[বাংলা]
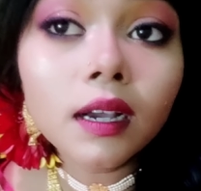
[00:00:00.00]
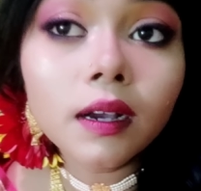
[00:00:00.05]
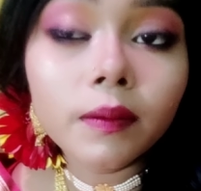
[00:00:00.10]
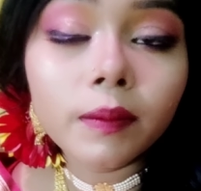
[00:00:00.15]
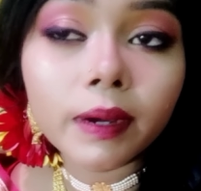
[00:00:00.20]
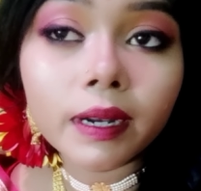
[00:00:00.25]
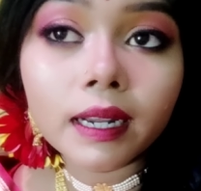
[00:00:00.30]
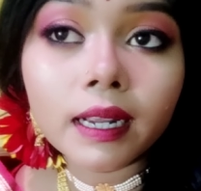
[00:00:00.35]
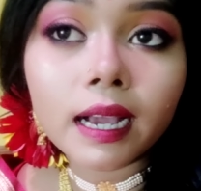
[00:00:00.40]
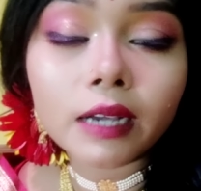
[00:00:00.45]

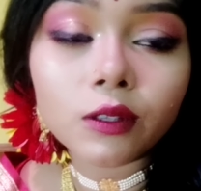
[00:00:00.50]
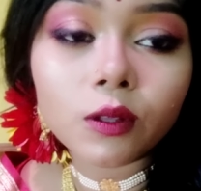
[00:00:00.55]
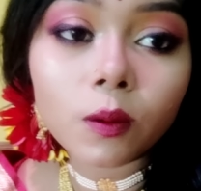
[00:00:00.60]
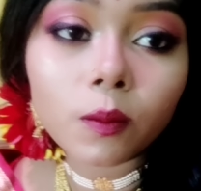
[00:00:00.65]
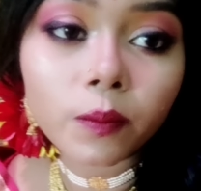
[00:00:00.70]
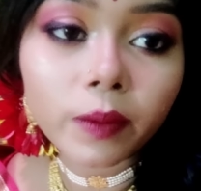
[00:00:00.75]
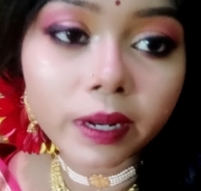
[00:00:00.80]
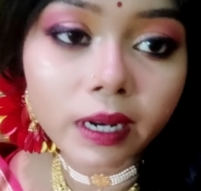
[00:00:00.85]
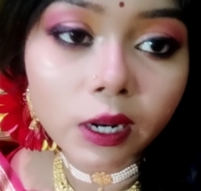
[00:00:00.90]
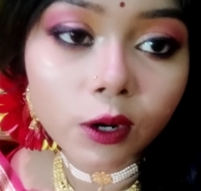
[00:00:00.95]
মানে
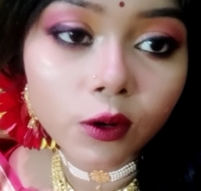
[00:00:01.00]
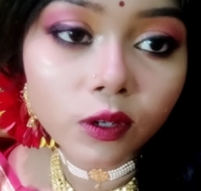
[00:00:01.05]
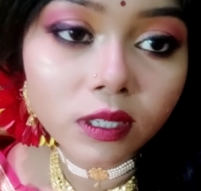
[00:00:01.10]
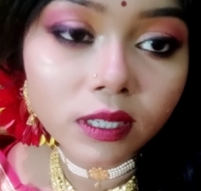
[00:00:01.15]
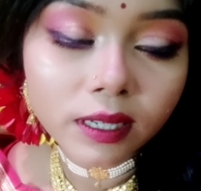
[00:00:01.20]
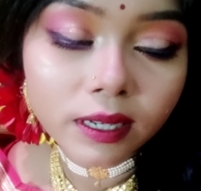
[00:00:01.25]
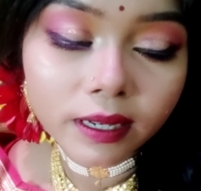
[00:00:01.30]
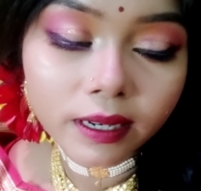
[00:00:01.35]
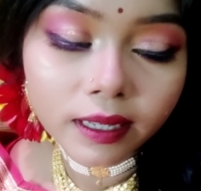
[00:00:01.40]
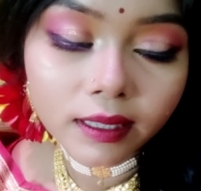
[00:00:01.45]
একদম
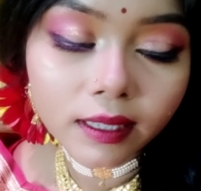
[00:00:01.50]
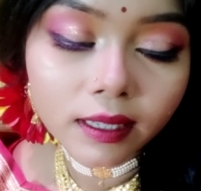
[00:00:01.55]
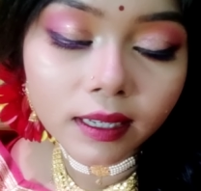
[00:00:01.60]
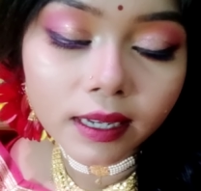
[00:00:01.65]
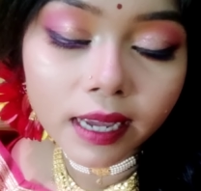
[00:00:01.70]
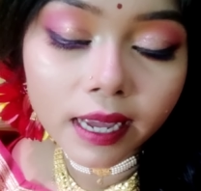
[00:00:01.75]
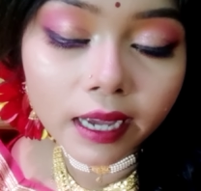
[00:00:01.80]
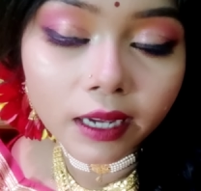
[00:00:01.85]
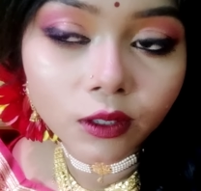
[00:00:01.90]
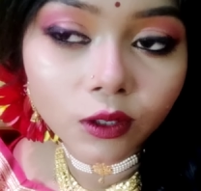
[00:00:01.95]
বেনারসি কেনা
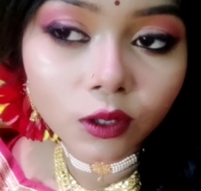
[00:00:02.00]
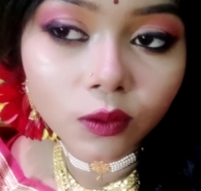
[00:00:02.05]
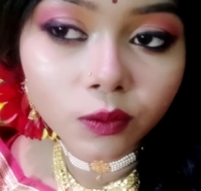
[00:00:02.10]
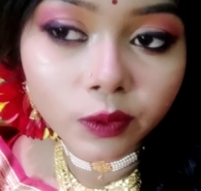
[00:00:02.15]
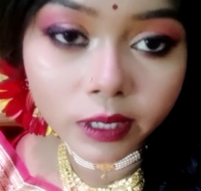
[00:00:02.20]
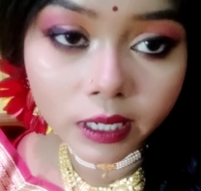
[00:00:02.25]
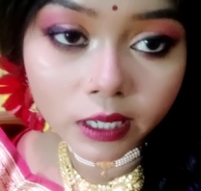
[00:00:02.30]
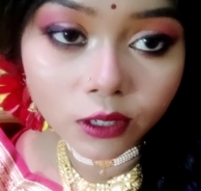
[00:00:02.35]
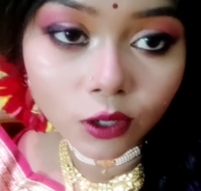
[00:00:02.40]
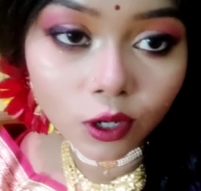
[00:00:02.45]
থেকে একদম
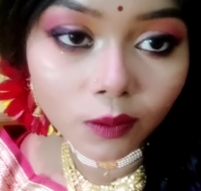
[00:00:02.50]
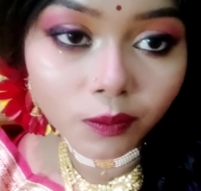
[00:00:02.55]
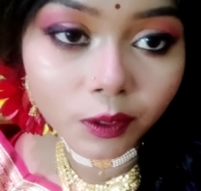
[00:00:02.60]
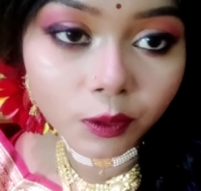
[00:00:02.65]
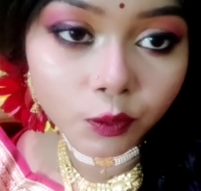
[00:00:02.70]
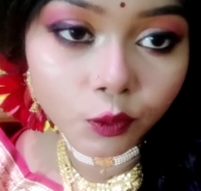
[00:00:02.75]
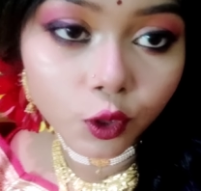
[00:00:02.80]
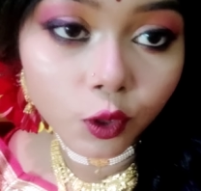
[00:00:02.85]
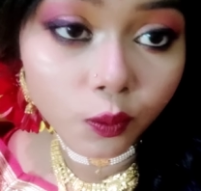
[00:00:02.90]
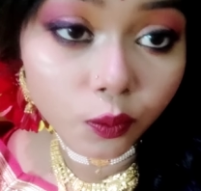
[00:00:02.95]
শেষ
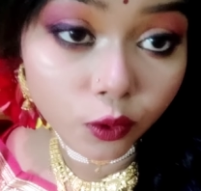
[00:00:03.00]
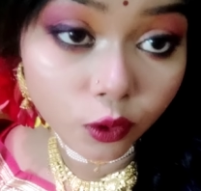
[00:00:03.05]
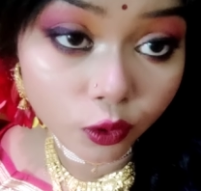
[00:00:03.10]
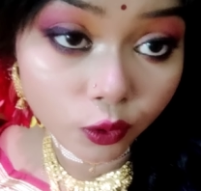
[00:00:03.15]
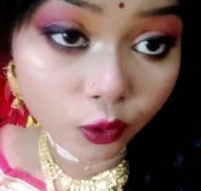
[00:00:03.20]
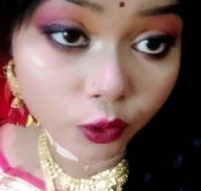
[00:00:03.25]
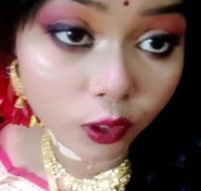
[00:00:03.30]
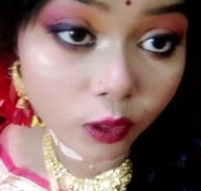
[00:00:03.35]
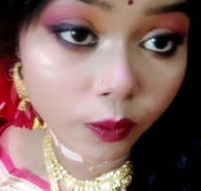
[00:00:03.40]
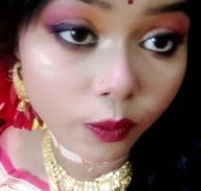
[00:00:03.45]
অবধি পুরো
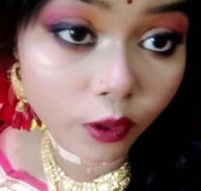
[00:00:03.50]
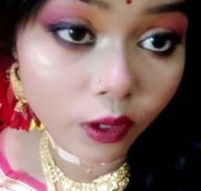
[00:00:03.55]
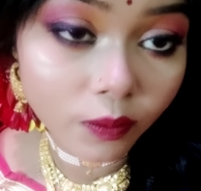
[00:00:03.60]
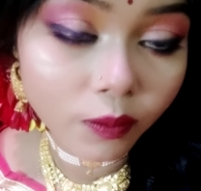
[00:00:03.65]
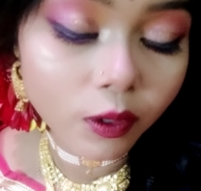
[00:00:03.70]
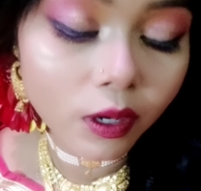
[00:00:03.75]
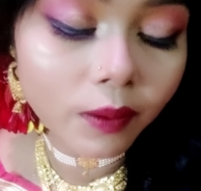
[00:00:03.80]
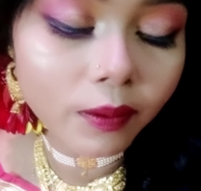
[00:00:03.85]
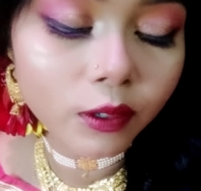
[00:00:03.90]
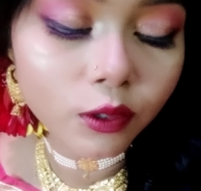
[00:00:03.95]
প্রস্তুতি
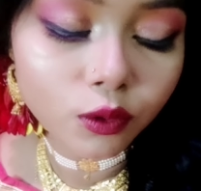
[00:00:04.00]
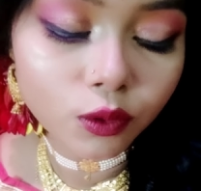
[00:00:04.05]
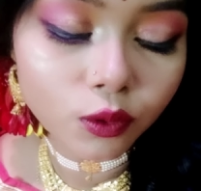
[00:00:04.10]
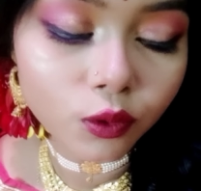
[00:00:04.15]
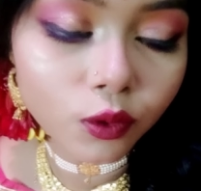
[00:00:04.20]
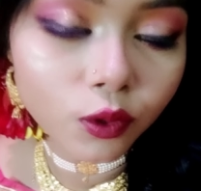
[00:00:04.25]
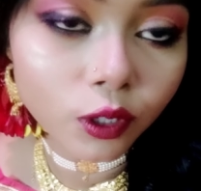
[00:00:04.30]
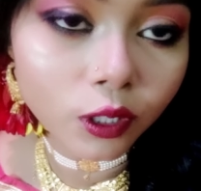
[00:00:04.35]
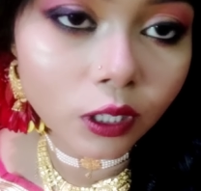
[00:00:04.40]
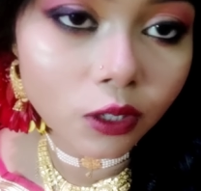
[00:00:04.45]
পর্ব আবার
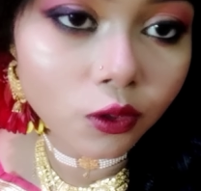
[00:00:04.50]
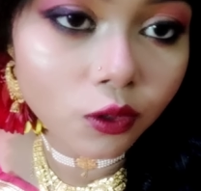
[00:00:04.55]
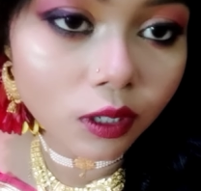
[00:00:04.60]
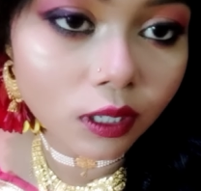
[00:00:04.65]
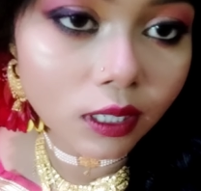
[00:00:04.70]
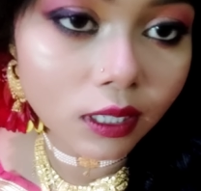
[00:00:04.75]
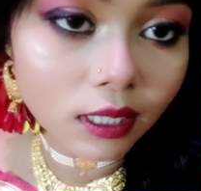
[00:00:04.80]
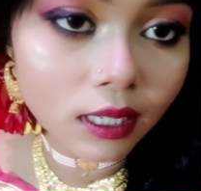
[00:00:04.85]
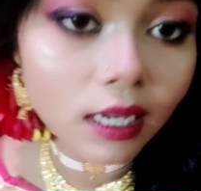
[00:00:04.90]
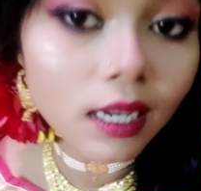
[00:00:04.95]
শুরু হতে
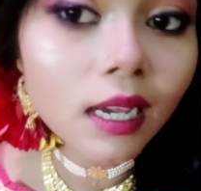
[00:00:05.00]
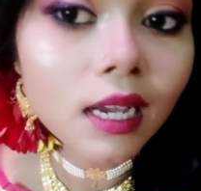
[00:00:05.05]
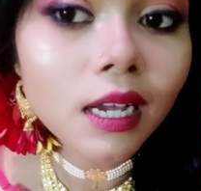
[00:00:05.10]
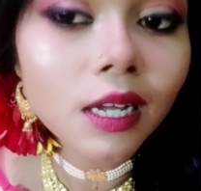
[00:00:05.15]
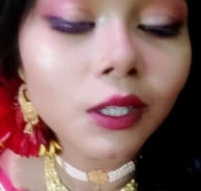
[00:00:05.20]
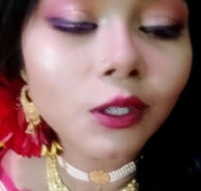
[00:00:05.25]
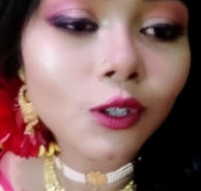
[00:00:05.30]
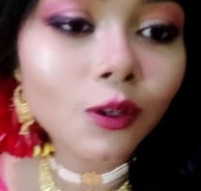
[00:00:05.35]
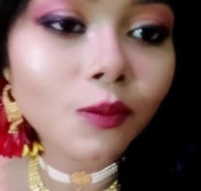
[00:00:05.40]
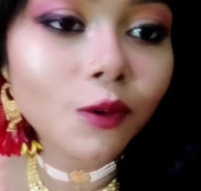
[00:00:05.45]
চলেছে
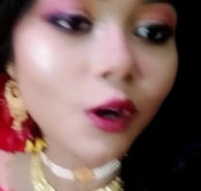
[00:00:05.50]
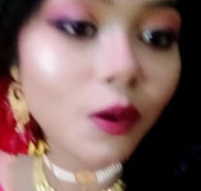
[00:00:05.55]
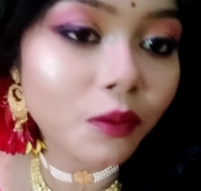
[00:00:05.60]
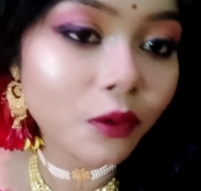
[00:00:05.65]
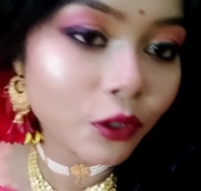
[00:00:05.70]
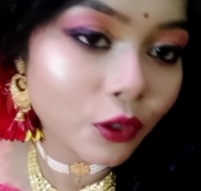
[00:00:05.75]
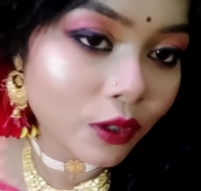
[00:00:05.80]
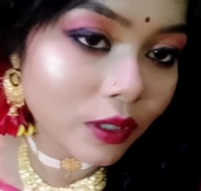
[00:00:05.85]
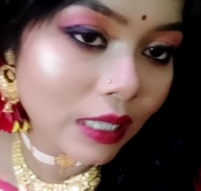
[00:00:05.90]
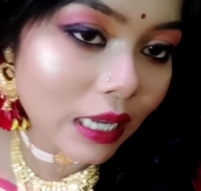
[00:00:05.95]
তোমরা
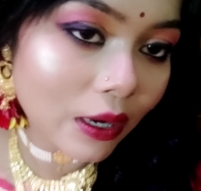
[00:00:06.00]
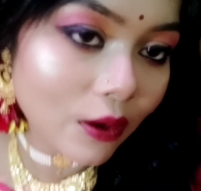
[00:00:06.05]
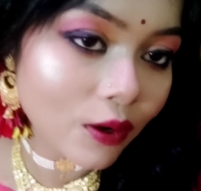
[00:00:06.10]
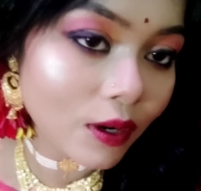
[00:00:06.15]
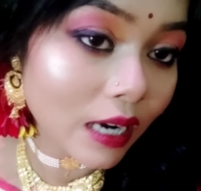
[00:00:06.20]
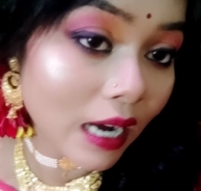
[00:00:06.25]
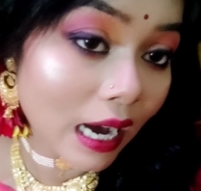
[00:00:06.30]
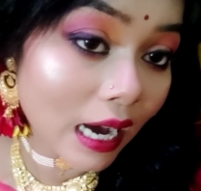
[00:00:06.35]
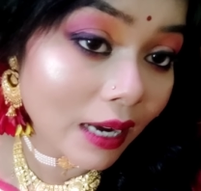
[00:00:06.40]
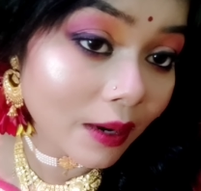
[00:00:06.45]
অবশ্যই দেখো
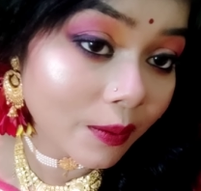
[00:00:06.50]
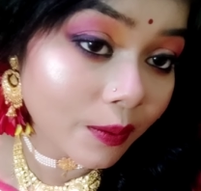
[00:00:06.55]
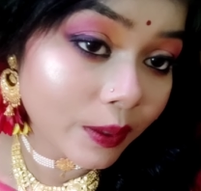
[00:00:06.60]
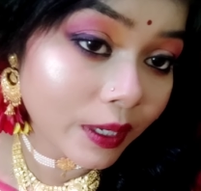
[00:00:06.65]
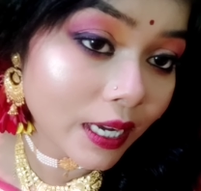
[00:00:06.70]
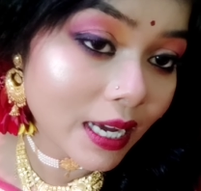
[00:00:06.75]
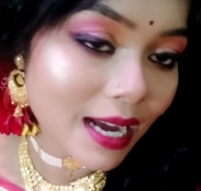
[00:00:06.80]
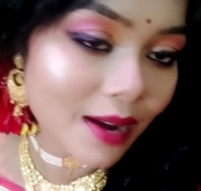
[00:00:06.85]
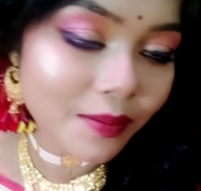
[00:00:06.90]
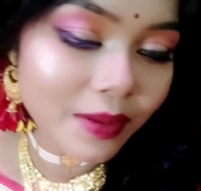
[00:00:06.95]
কার
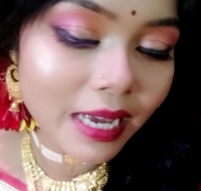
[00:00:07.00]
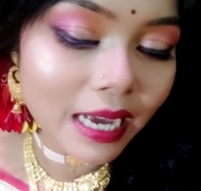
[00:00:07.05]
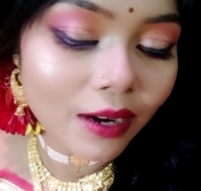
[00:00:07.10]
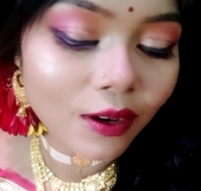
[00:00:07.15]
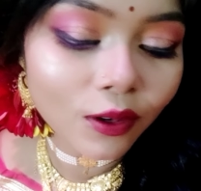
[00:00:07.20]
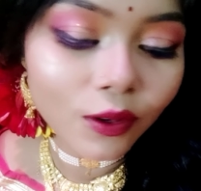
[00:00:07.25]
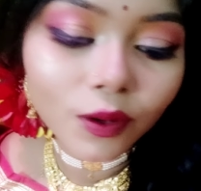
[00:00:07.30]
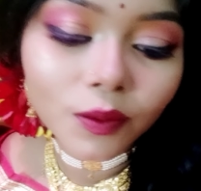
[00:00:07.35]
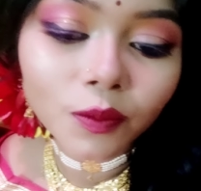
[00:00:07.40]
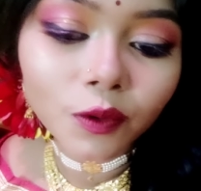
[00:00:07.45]
বিয়ে আমি
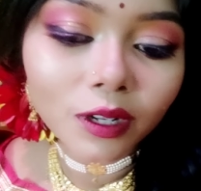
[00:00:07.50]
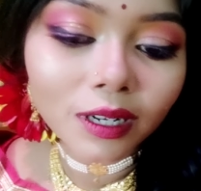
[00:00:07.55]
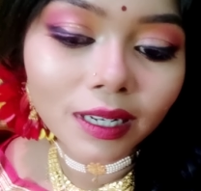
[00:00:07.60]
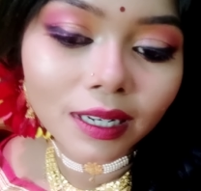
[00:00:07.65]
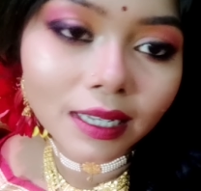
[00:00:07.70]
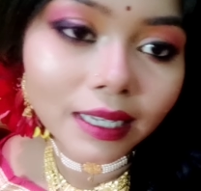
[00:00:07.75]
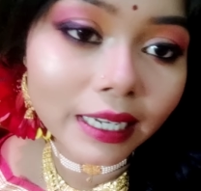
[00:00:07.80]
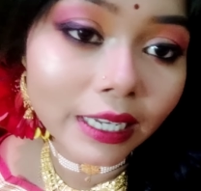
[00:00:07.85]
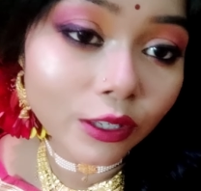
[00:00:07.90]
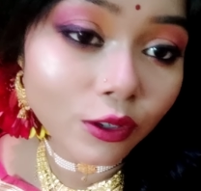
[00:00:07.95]
এখনও
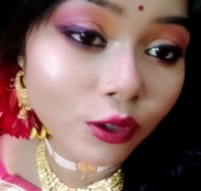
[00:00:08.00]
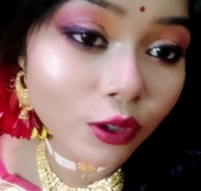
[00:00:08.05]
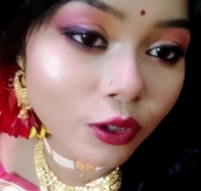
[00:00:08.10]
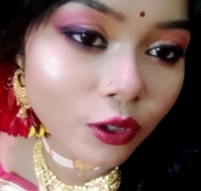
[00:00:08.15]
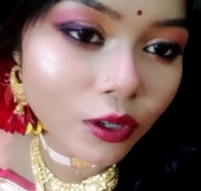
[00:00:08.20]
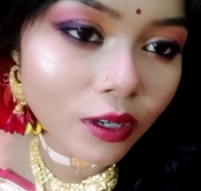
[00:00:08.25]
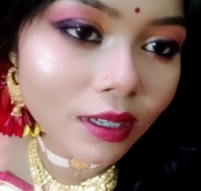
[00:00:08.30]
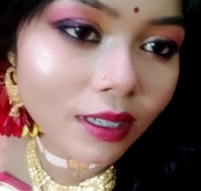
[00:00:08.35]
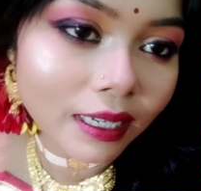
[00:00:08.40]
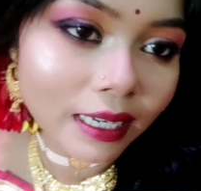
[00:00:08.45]
বলিনি কিছু
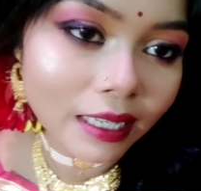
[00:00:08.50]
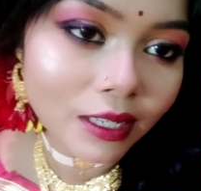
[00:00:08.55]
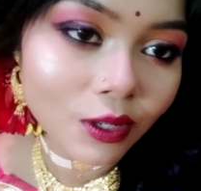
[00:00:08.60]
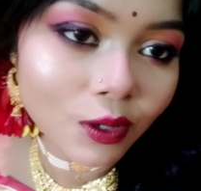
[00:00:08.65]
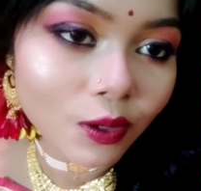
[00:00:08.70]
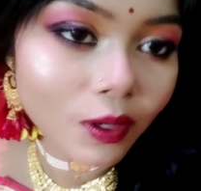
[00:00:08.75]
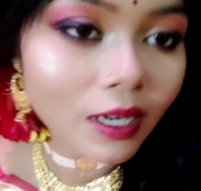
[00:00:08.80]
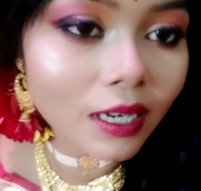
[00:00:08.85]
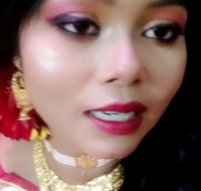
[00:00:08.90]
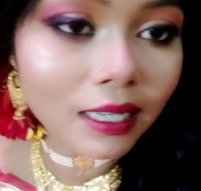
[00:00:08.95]
কিছু যেন গেস
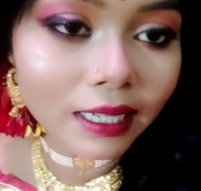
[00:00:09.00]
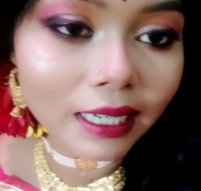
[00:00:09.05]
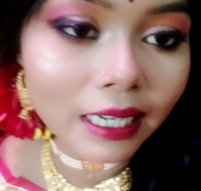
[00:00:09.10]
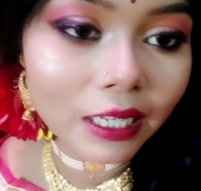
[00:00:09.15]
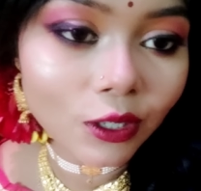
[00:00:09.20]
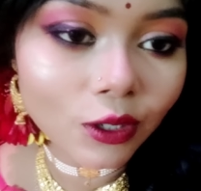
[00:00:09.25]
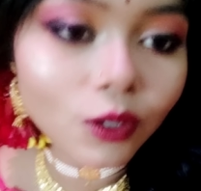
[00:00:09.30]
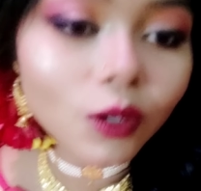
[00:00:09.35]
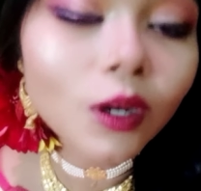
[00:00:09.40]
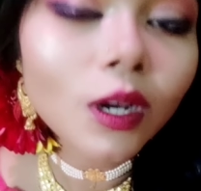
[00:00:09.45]
করে
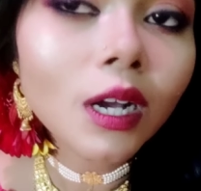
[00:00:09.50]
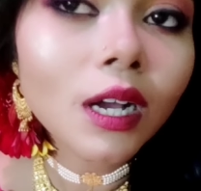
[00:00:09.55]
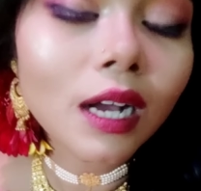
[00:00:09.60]
লিখেছো